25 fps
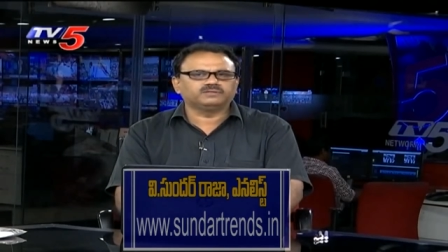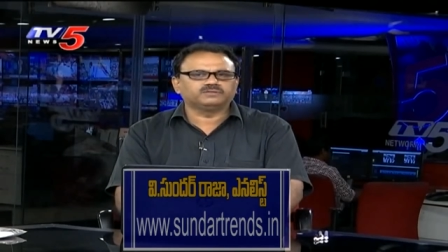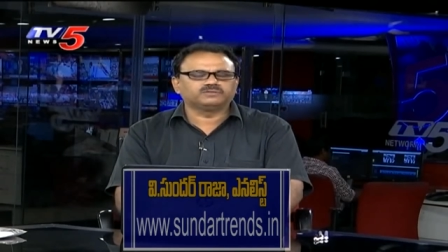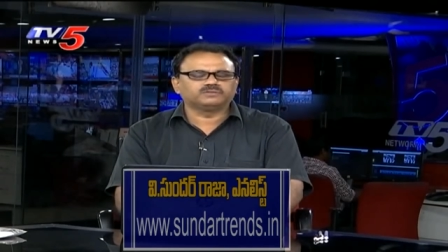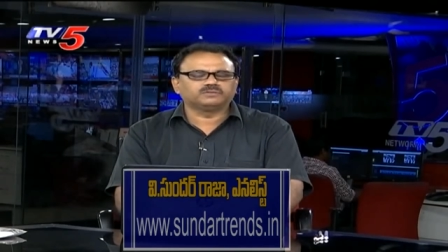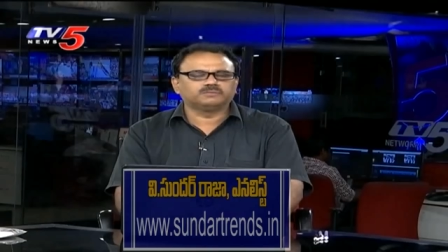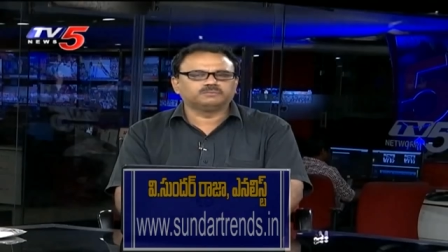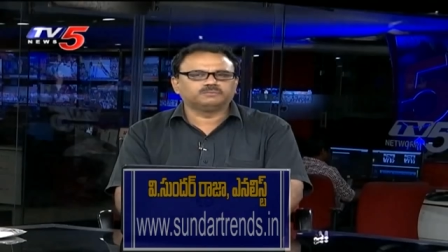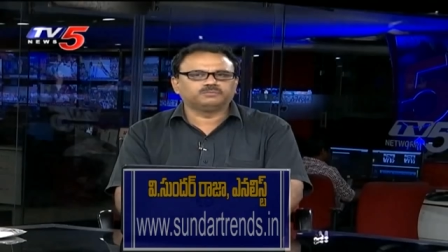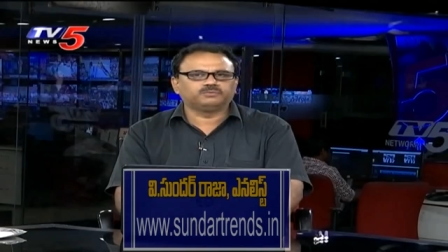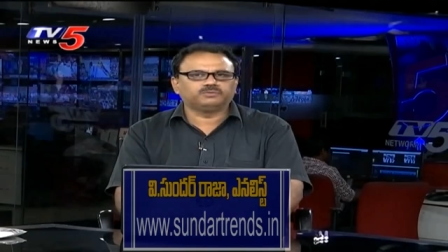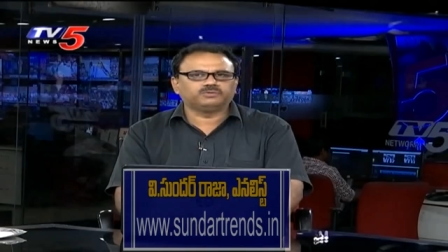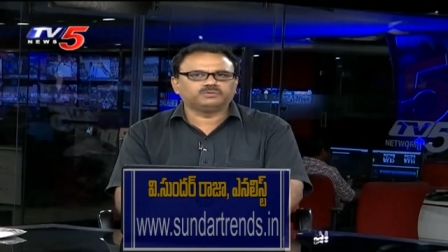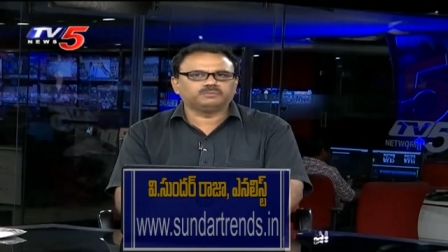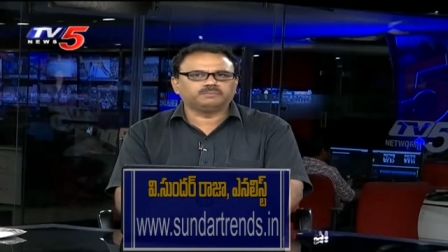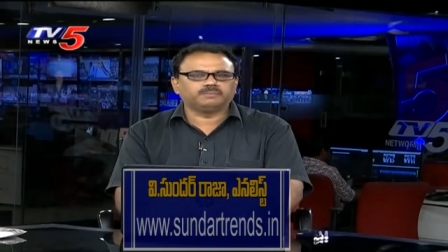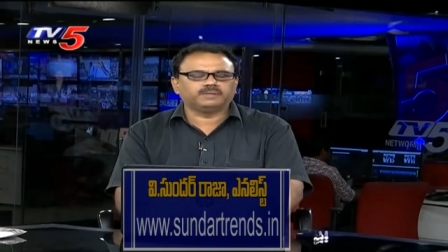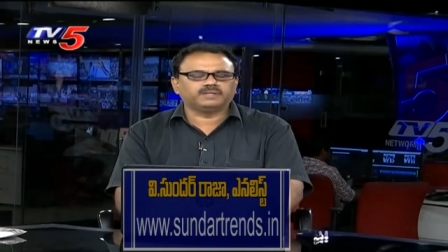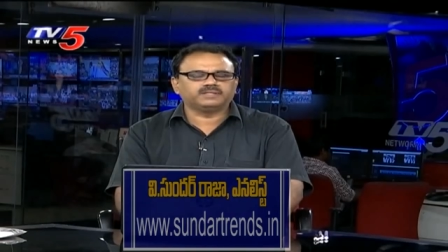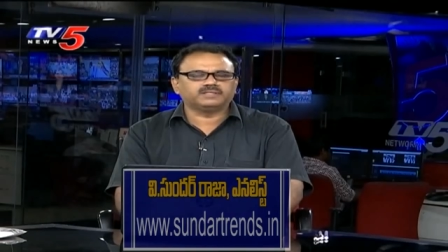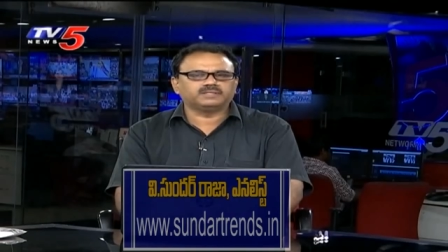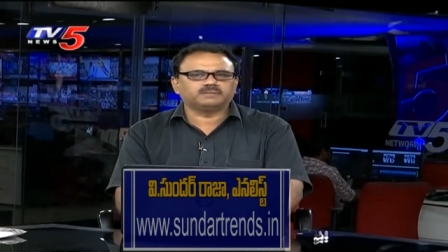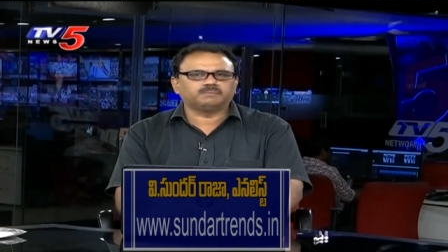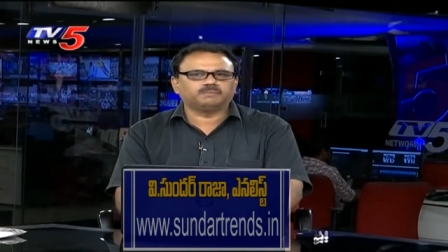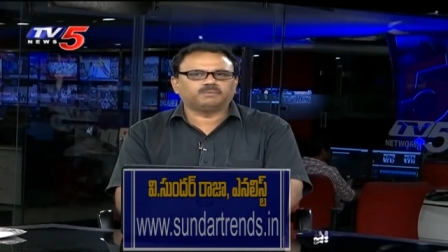సో మూడు
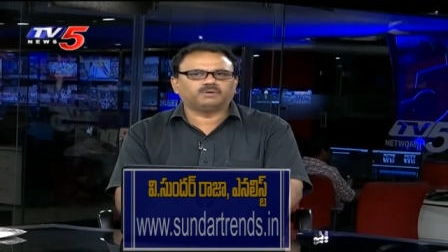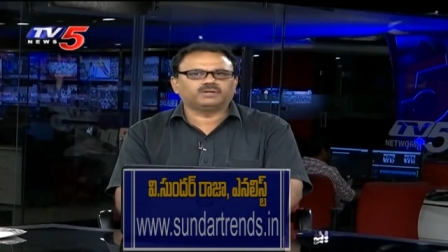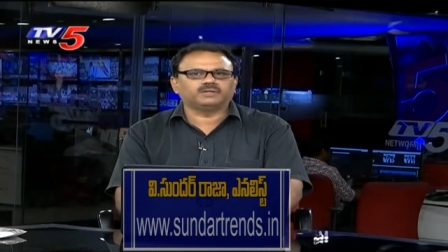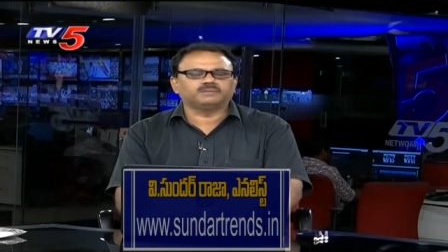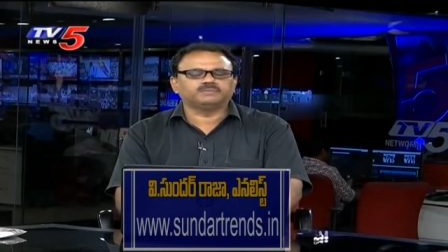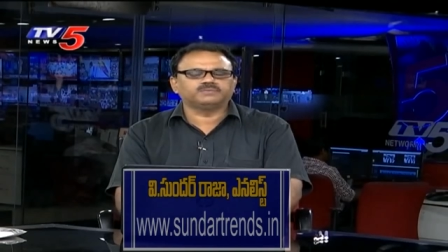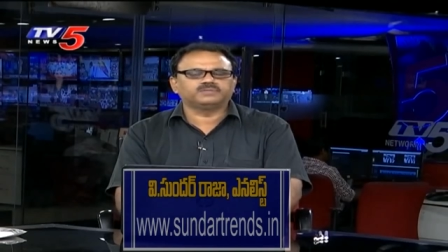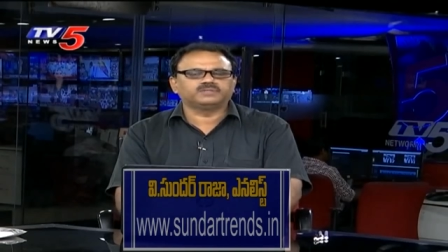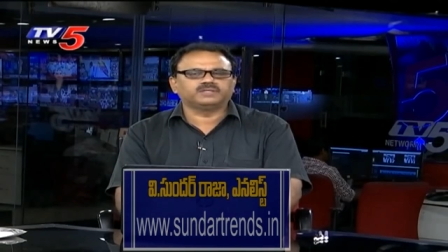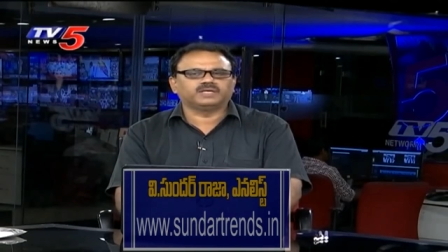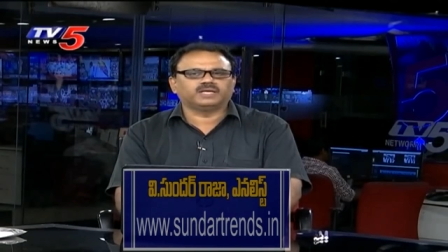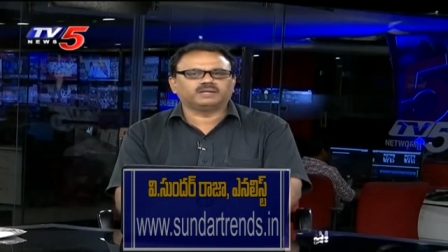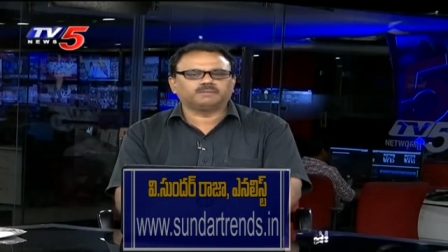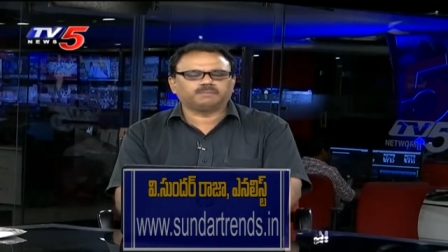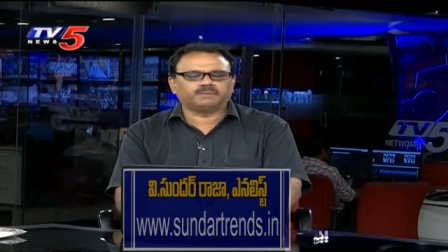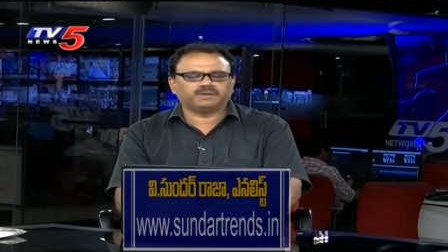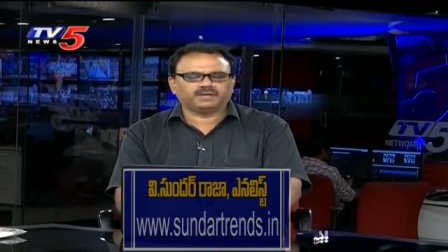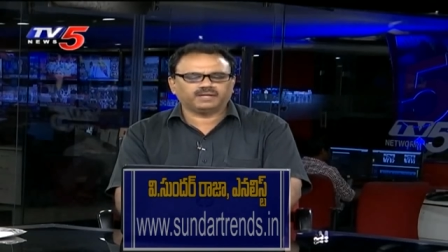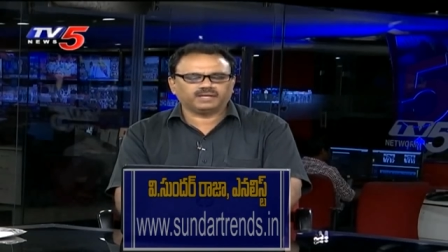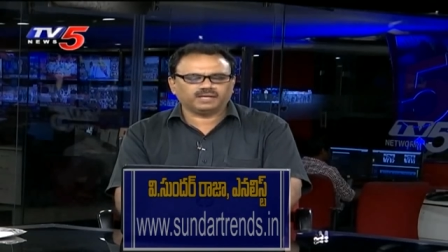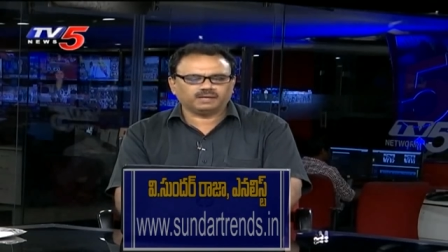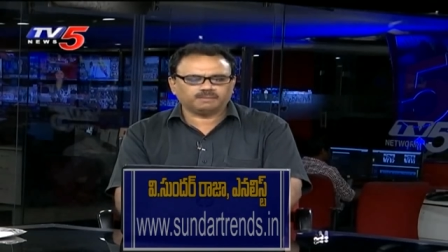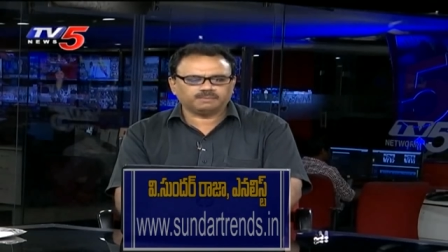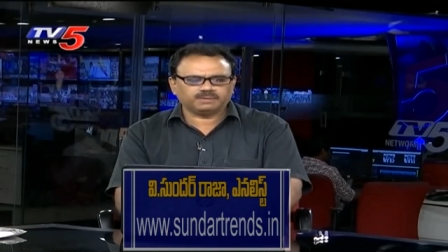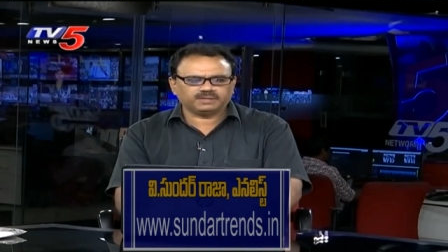మేజర్ బాటమ్స్
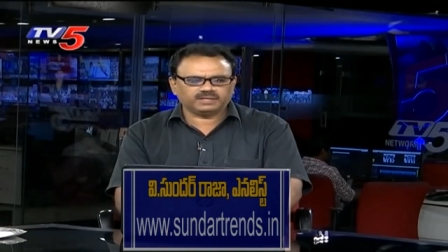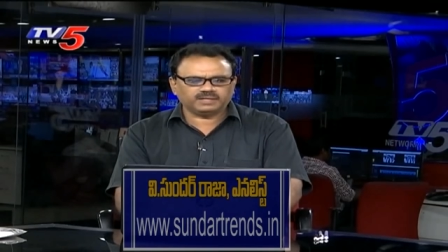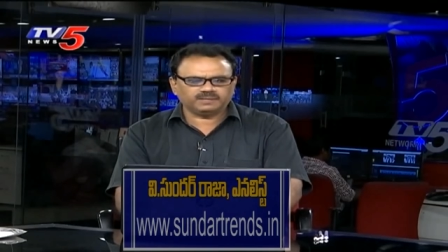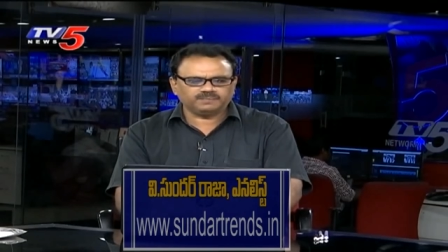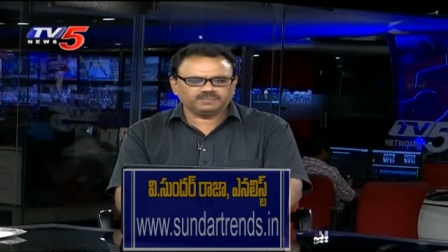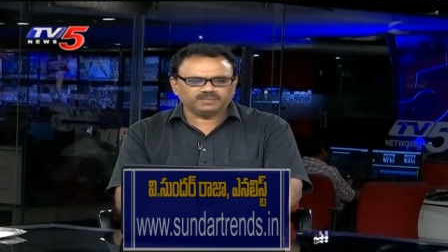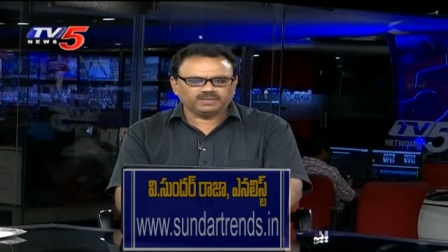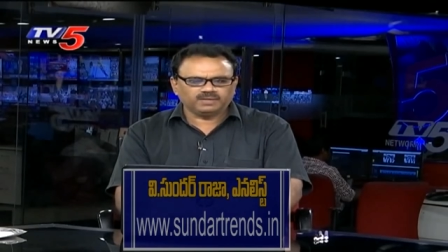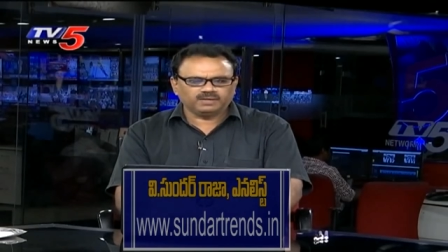ఏర్పడ్డాయి కాబట్టి